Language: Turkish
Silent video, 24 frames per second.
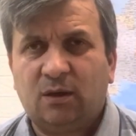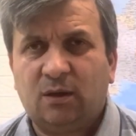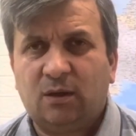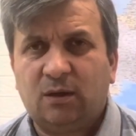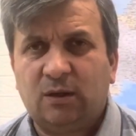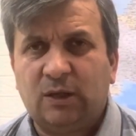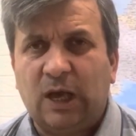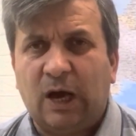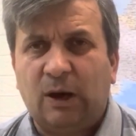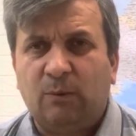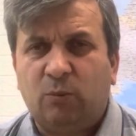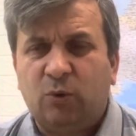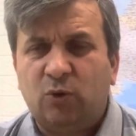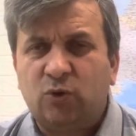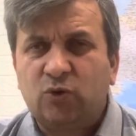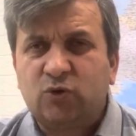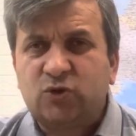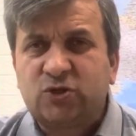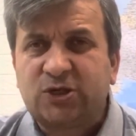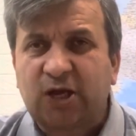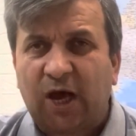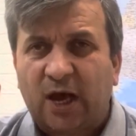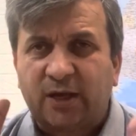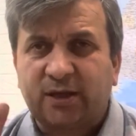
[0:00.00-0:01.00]
Ya bu
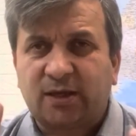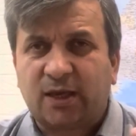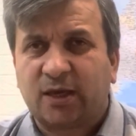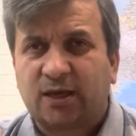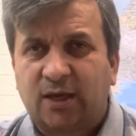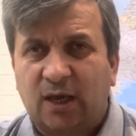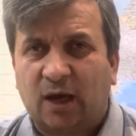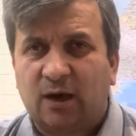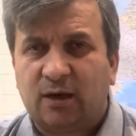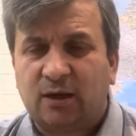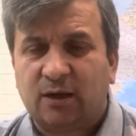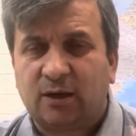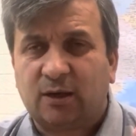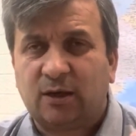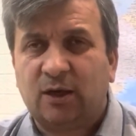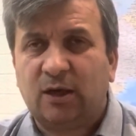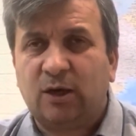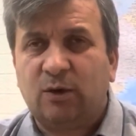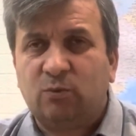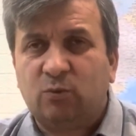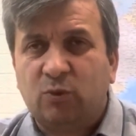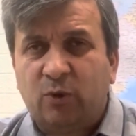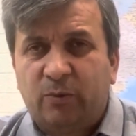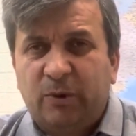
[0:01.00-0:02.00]
sahtekarlık,
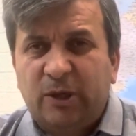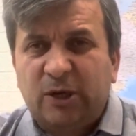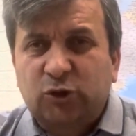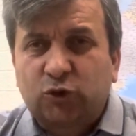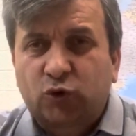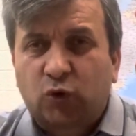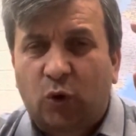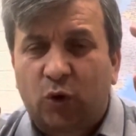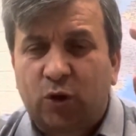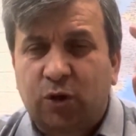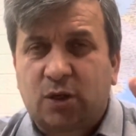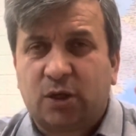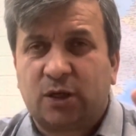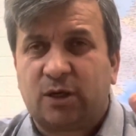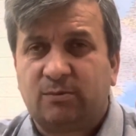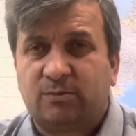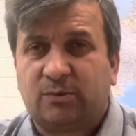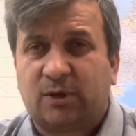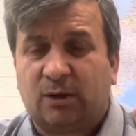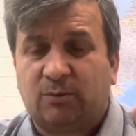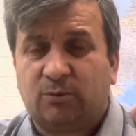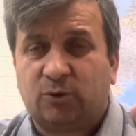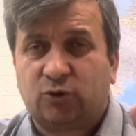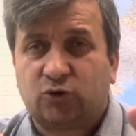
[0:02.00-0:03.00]
bu bir soykırım
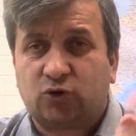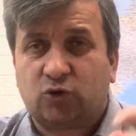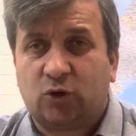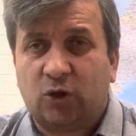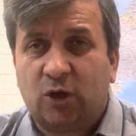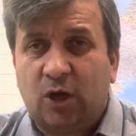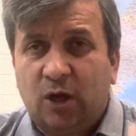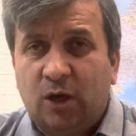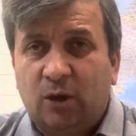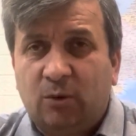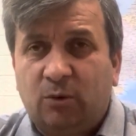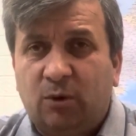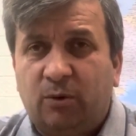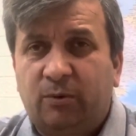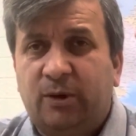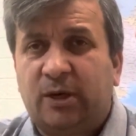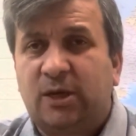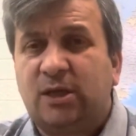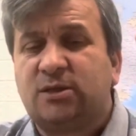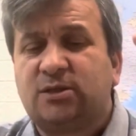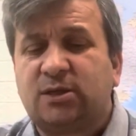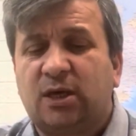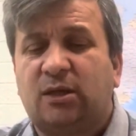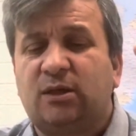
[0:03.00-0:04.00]
tablosu. Bu bir
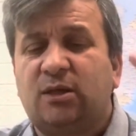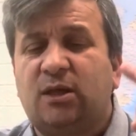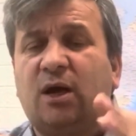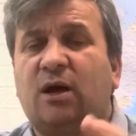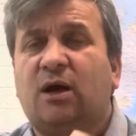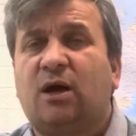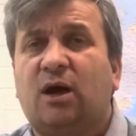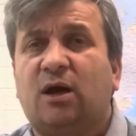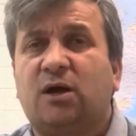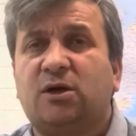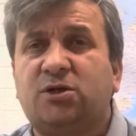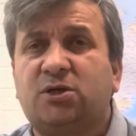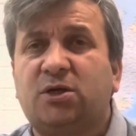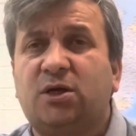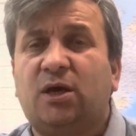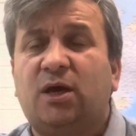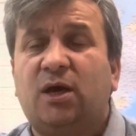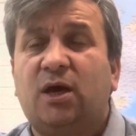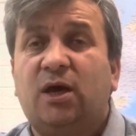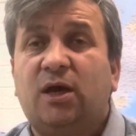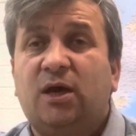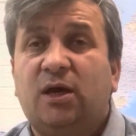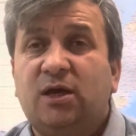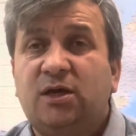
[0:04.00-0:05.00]
insanlığa karşı
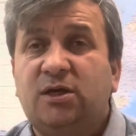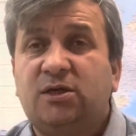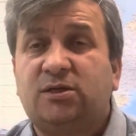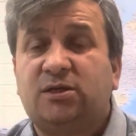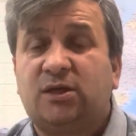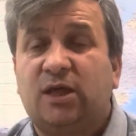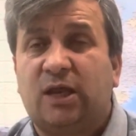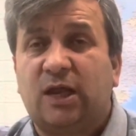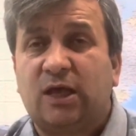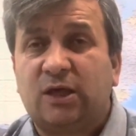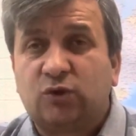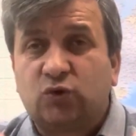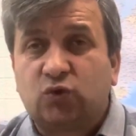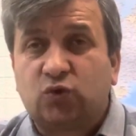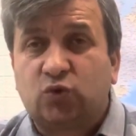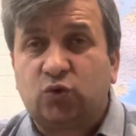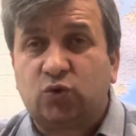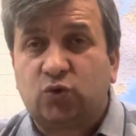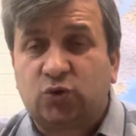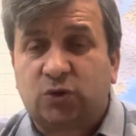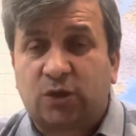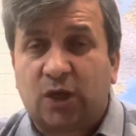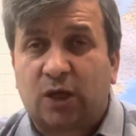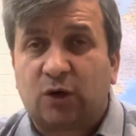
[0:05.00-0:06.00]
işlenen
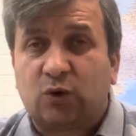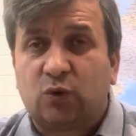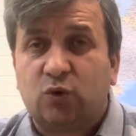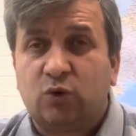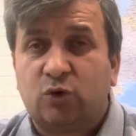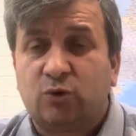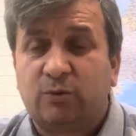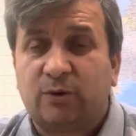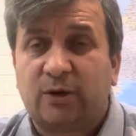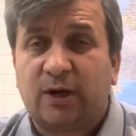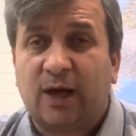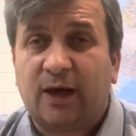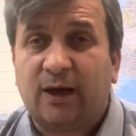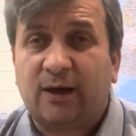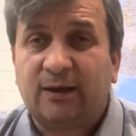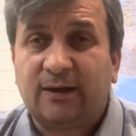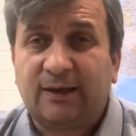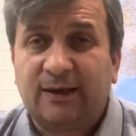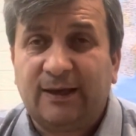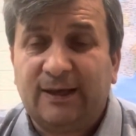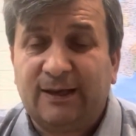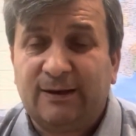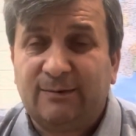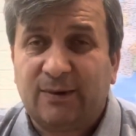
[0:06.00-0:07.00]
suçlar grubuna
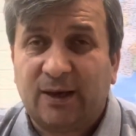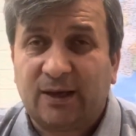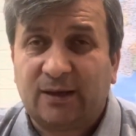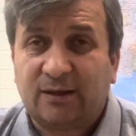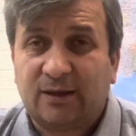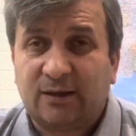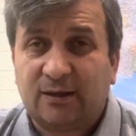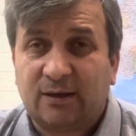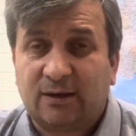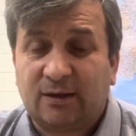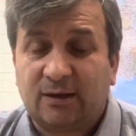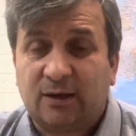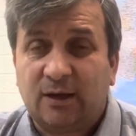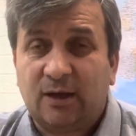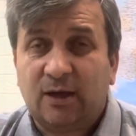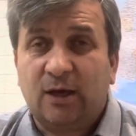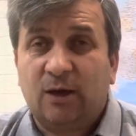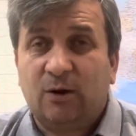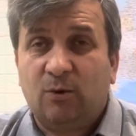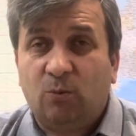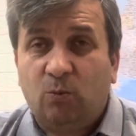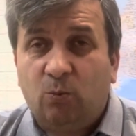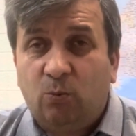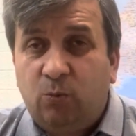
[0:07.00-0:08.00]
girmektedir.
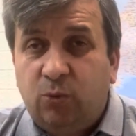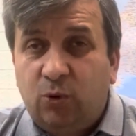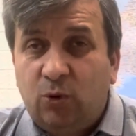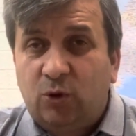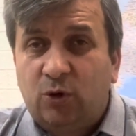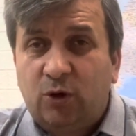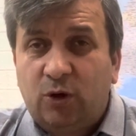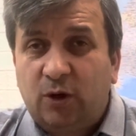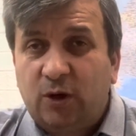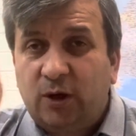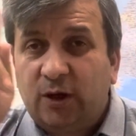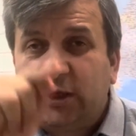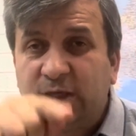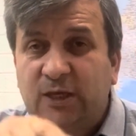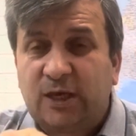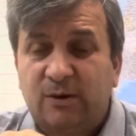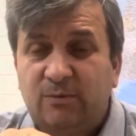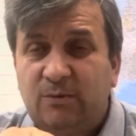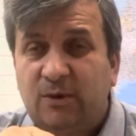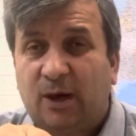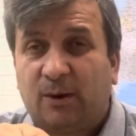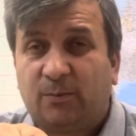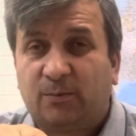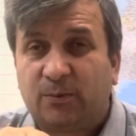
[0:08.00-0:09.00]
Bunu
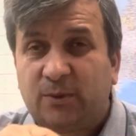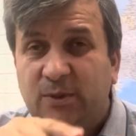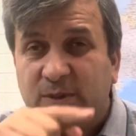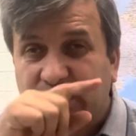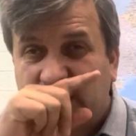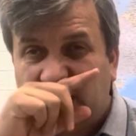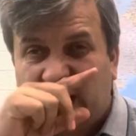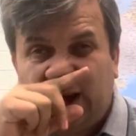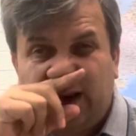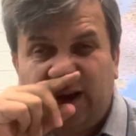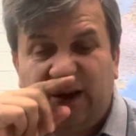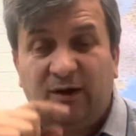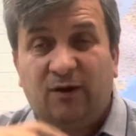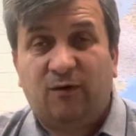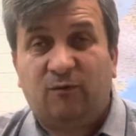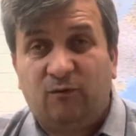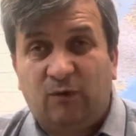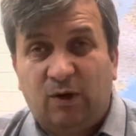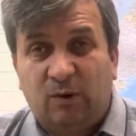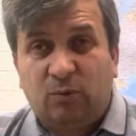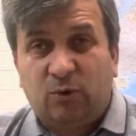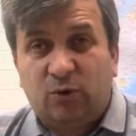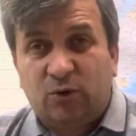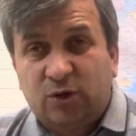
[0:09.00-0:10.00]
kim yaptıysa
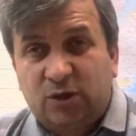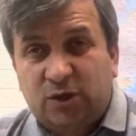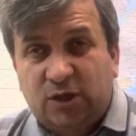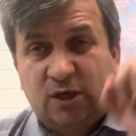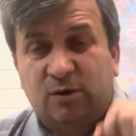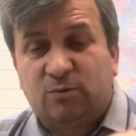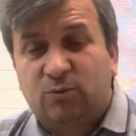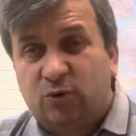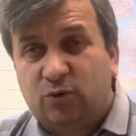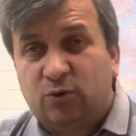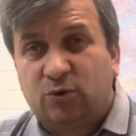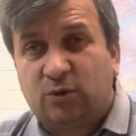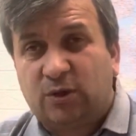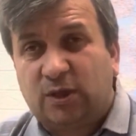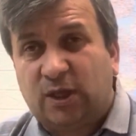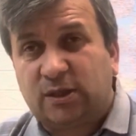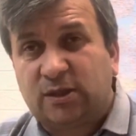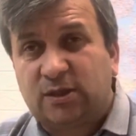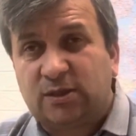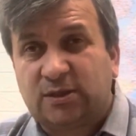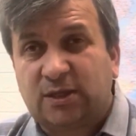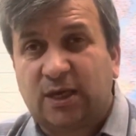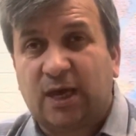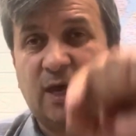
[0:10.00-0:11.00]
ve bunu kim
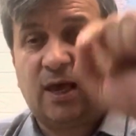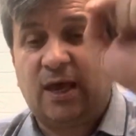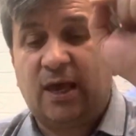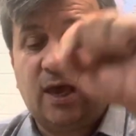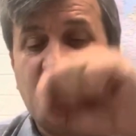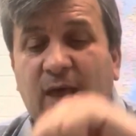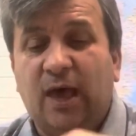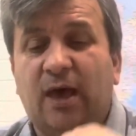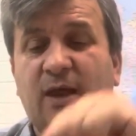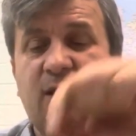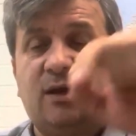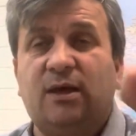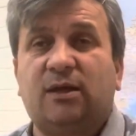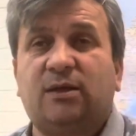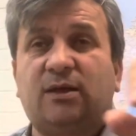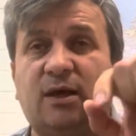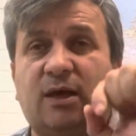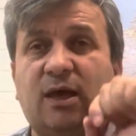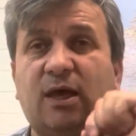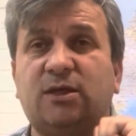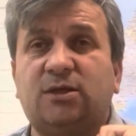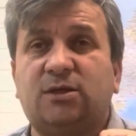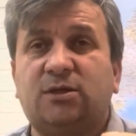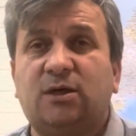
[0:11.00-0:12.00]
uyguladıysa er ya da
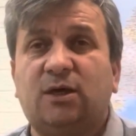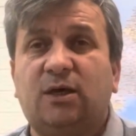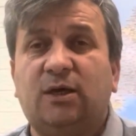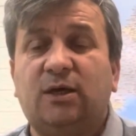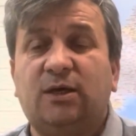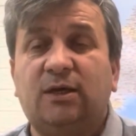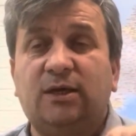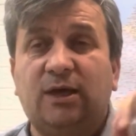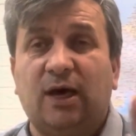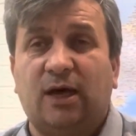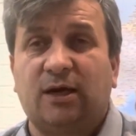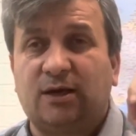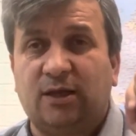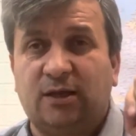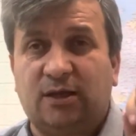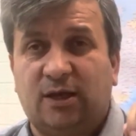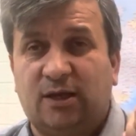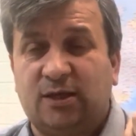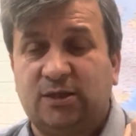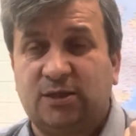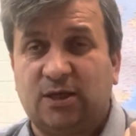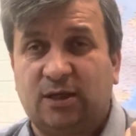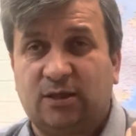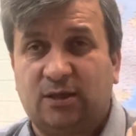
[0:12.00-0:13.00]
geç
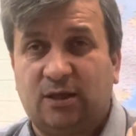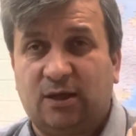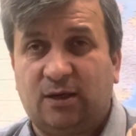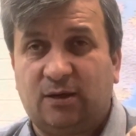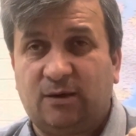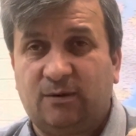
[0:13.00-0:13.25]
yargılanacaklar.